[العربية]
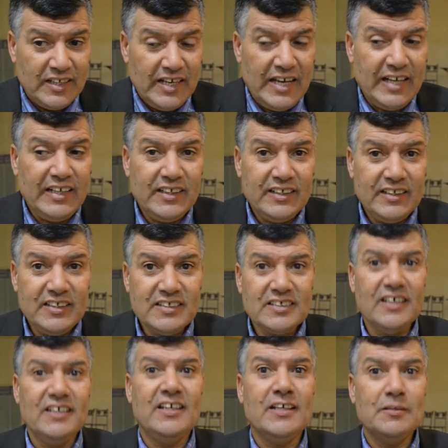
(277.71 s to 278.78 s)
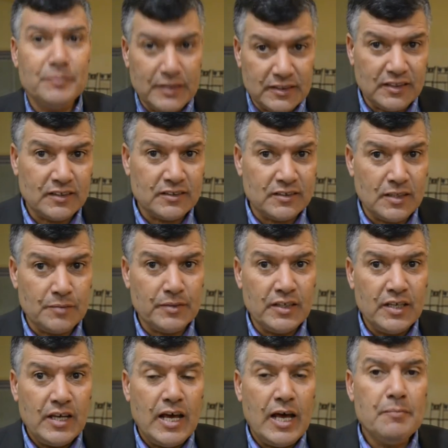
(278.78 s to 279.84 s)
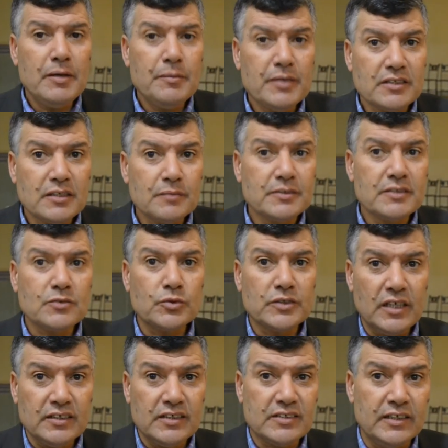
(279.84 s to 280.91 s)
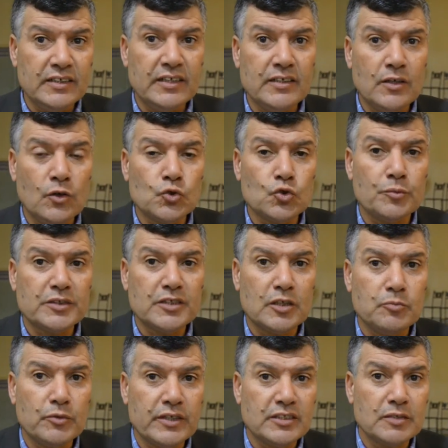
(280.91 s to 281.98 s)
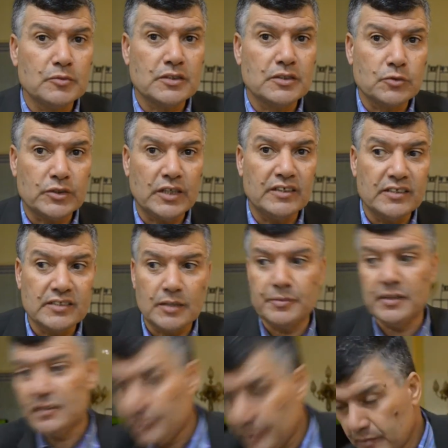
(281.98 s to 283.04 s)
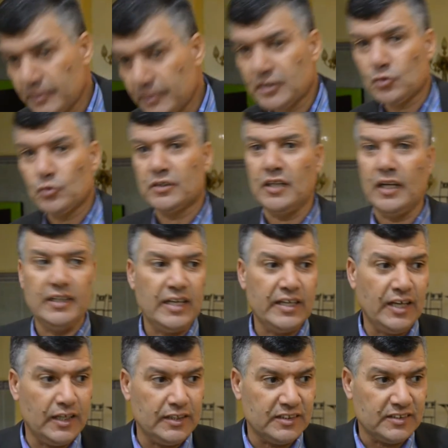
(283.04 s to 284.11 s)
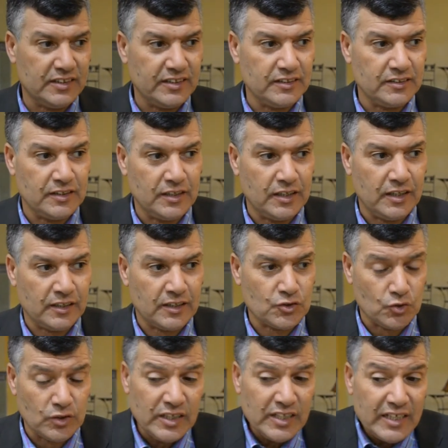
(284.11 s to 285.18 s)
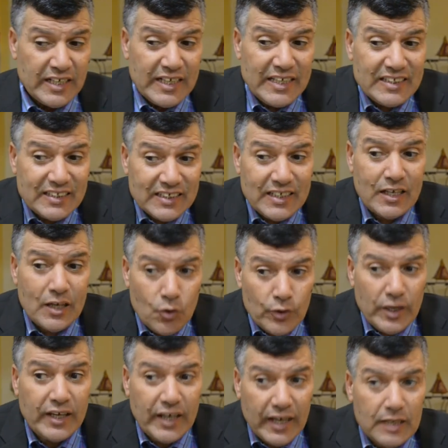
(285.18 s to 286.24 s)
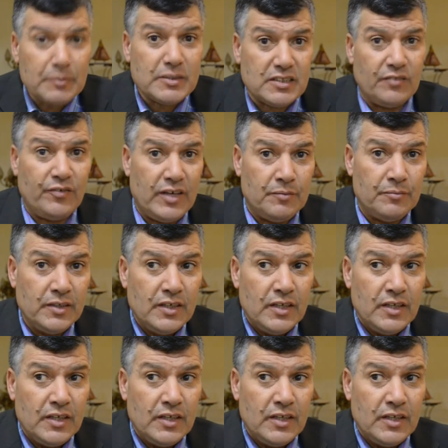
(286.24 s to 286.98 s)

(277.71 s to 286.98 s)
هل النساء لا يتقدم أم لم يتم التصويت على النساء لأن أوتوماتيكمون يتم التصويت على النساء بالتصويت على اللائحة التي هي الرجل إذا آه، هناك علامة استفهام